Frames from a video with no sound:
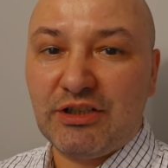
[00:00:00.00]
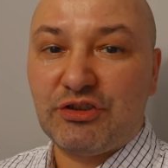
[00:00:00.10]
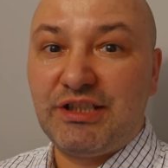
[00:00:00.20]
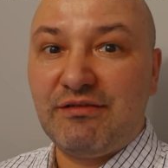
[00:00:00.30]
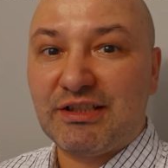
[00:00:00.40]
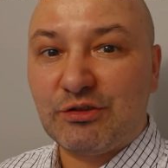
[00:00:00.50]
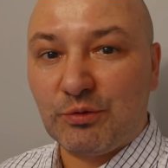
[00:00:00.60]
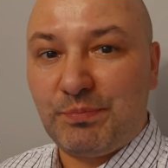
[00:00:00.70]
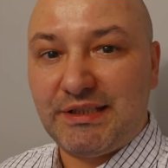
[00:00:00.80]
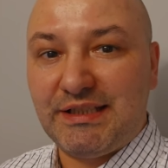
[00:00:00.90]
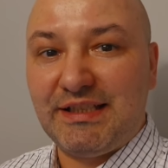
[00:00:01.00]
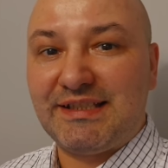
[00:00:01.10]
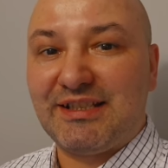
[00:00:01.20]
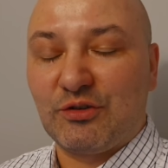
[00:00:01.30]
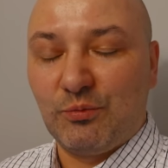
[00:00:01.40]

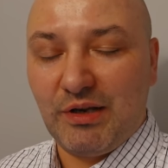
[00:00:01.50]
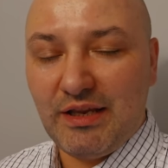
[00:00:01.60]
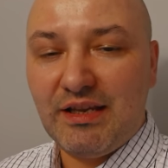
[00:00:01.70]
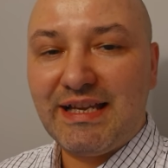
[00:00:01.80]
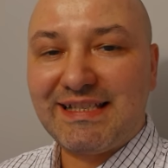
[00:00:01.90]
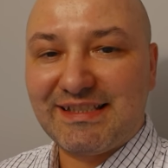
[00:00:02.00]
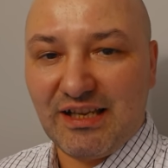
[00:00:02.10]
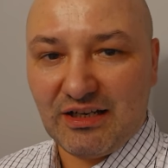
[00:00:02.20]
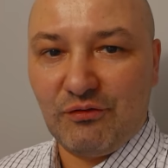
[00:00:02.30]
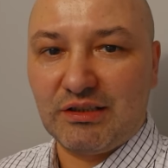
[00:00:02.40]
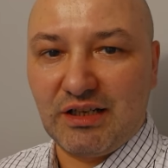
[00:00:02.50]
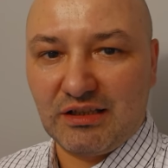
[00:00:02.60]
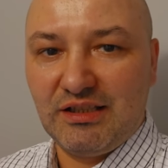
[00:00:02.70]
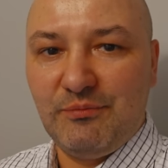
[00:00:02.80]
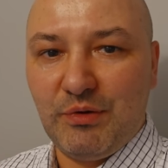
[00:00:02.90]
950 рублей за
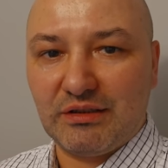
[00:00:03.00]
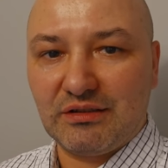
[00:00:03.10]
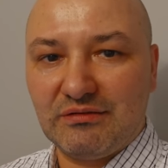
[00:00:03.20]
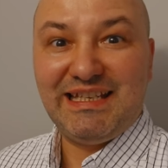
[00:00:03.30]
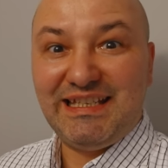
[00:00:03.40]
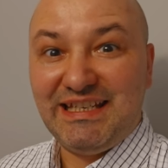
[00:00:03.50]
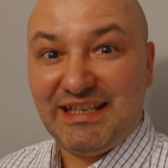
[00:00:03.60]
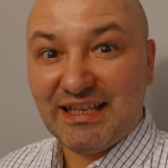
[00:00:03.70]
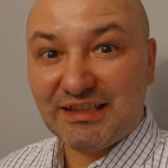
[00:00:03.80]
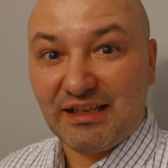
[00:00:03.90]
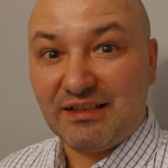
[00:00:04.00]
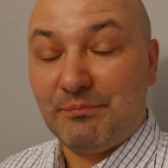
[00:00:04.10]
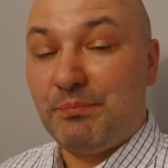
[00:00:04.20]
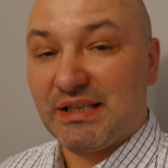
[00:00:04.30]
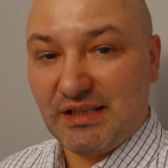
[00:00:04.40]
квадратный метр. И это
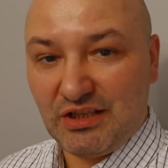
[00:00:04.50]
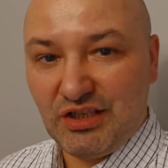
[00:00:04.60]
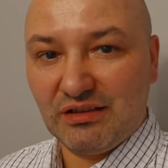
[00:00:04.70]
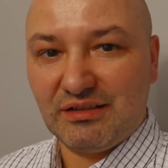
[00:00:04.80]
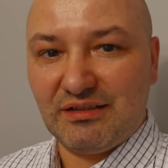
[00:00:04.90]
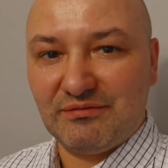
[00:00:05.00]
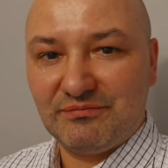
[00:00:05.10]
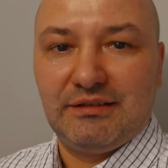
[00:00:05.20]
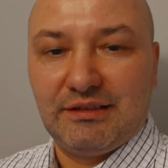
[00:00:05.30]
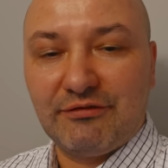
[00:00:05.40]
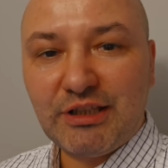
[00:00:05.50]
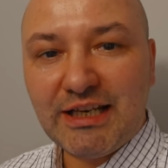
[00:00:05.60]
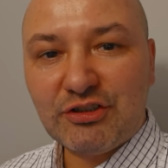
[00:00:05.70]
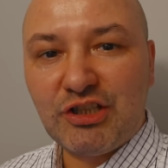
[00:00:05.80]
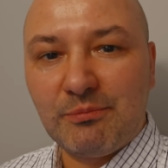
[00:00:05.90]
без отделки. На
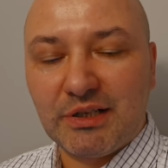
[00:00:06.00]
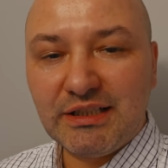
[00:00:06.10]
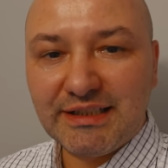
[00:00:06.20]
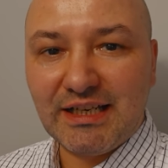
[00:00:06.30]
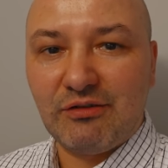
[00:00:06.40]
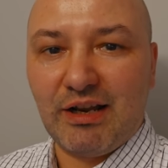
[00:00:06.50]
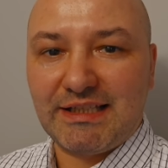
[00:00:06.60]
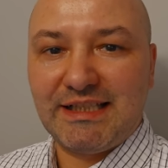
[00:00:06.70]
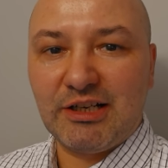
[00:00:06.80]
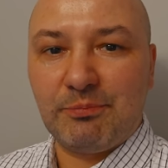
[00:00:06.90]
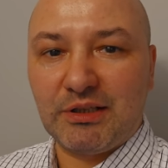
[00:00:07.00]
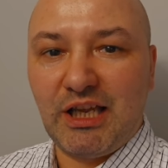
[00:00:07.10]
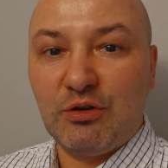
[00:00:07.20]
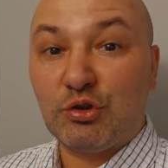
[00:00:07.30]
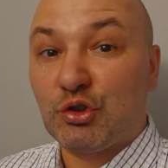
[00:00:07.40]
вторичном рынке квартиры
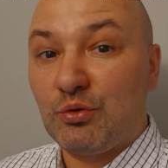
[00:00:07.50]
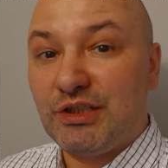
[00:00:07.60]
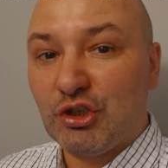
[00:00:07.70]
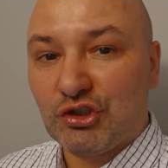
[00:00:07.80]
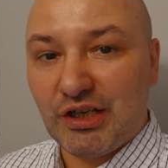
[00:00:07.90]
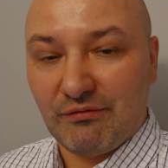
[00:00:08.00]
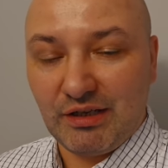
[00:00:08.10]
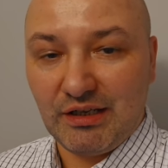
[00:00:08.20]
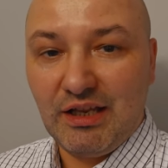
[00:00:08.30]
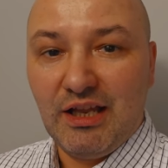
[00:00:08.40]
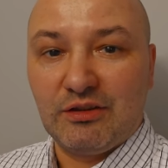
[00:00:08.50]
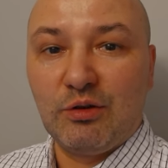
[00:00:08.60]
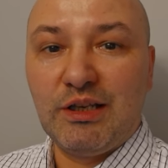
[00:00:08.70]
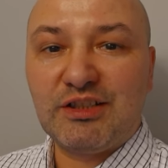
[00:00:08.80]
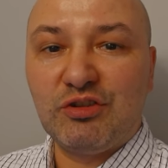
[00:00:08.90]
продают чуть дешевле, но
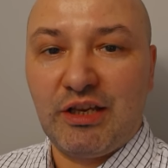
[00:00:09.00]
лично